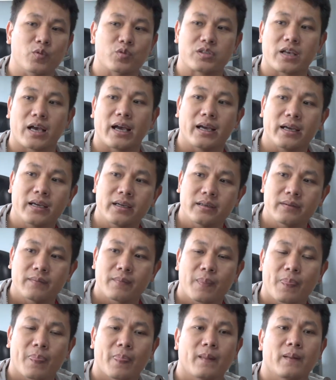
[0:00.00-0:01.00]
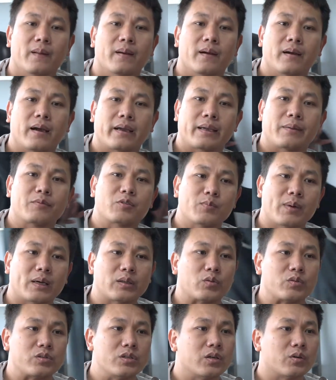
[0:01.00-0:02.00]
phù xá anh em trong
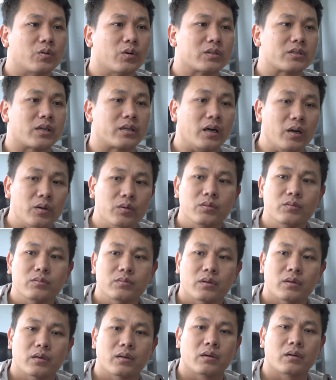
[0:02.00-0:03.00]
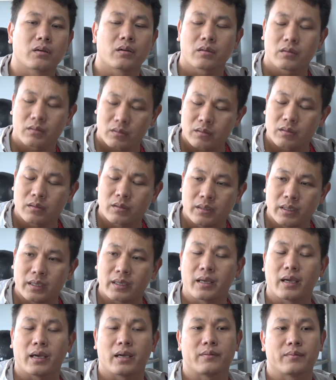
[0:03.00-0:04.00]
ban tổ chức của giải đấu
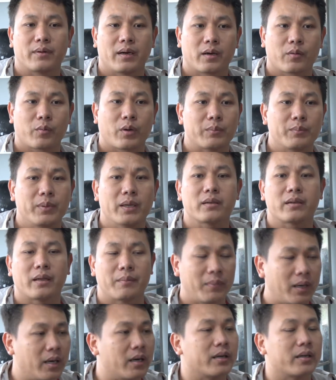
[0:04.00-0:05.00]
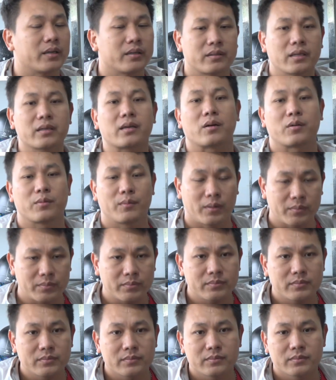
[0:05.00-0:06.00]
liên hệ và quen biết để mời tất cả đội bóng
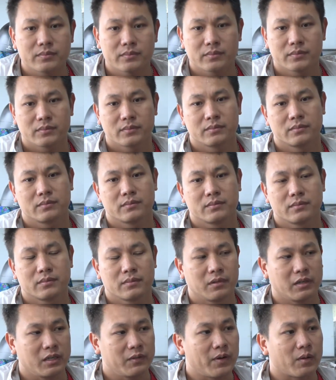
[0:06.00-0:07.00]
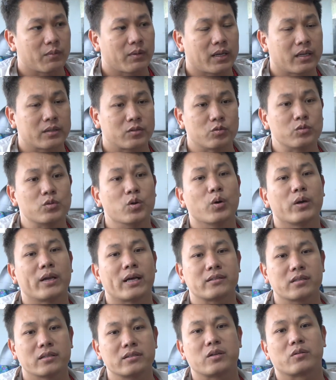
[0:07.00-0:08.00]
hy vọng là chúng tôi
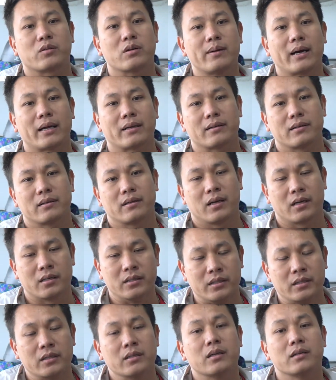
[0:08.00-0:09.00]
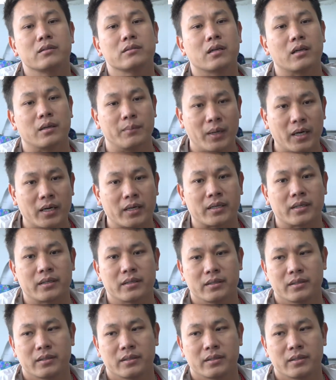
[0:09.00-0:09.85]
đã trân trọng các bạn gửi đến những lời mời